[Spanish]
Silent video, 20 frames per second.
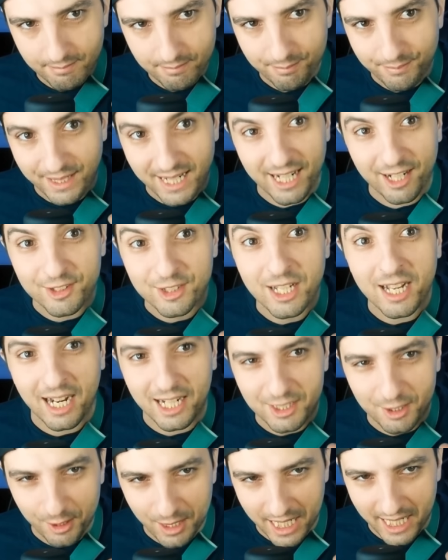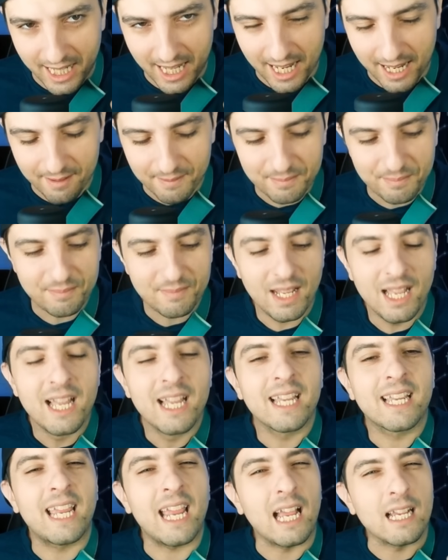Para que os hagáis una idea,
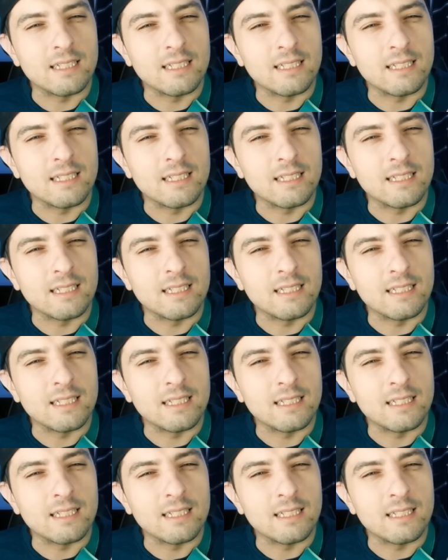que